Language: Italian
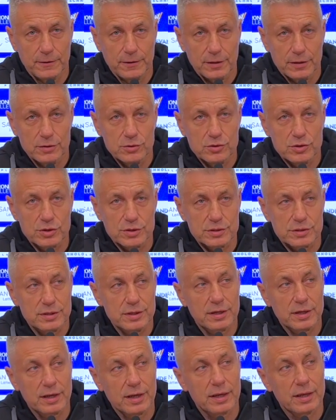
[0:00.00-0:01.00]

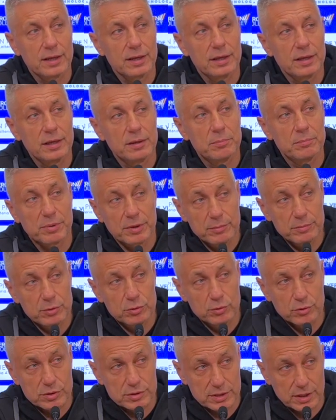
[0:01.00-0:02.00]
gestire i primi
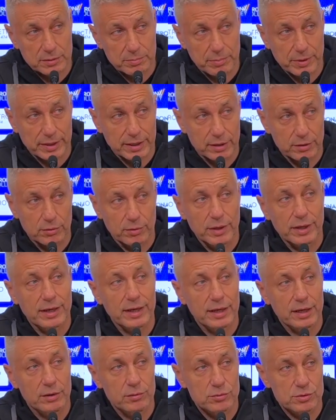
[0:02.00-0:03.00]
due set perché non è che
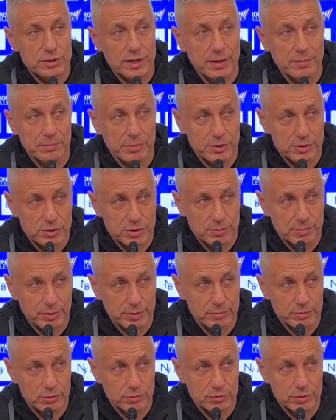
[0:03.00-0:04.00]
erano semplici i
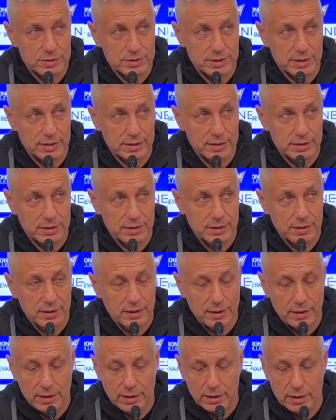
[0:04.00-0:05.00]
primi due set.
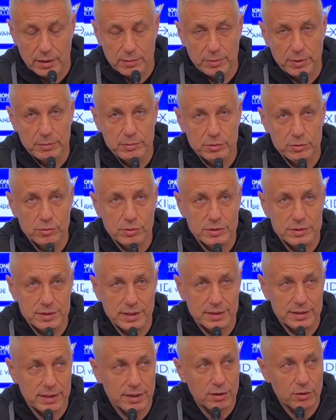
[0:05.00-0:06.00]
I primi due
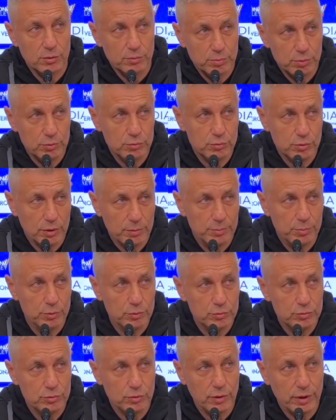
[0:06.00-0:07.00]
set erano punto a
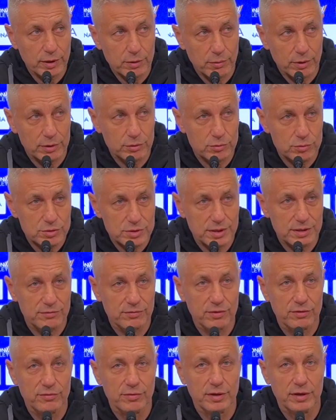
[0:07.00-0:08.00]
punto e quando
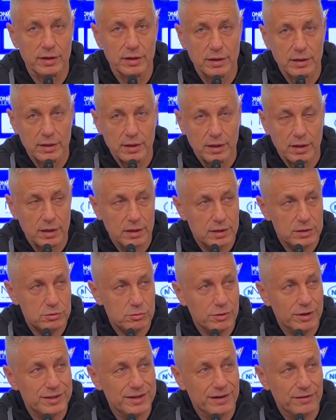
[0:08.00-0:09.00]
serviva la
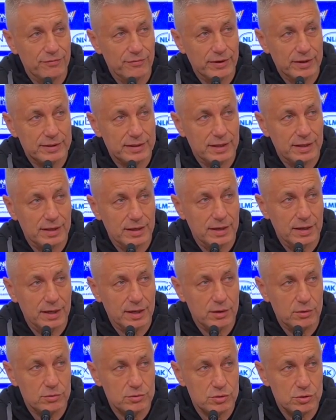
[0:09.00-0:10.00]
squadra ha fatto le
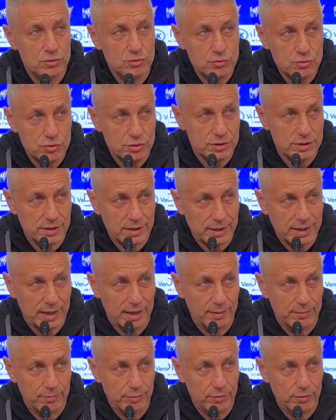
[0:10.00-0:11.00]
cose giuste in
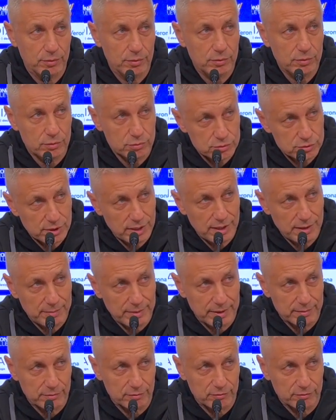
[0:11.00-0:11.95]
campo, così li abbiamo